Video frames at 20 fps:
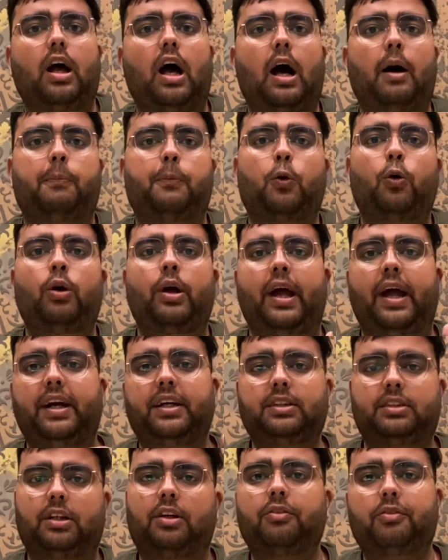आपको हैंड
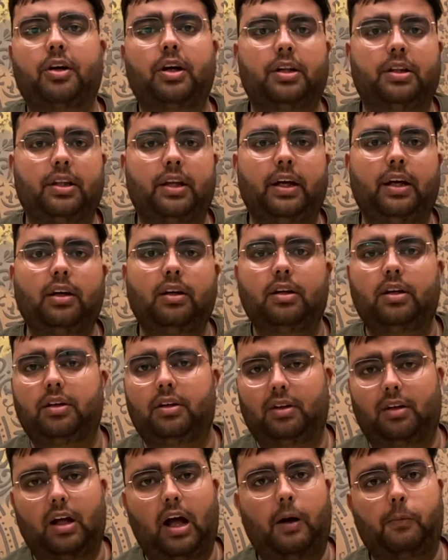सर्व करते हैं
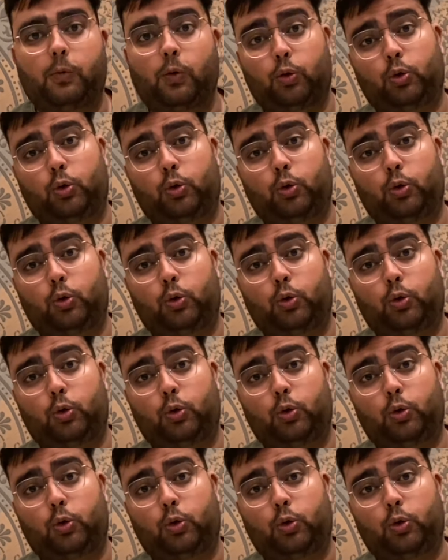आपको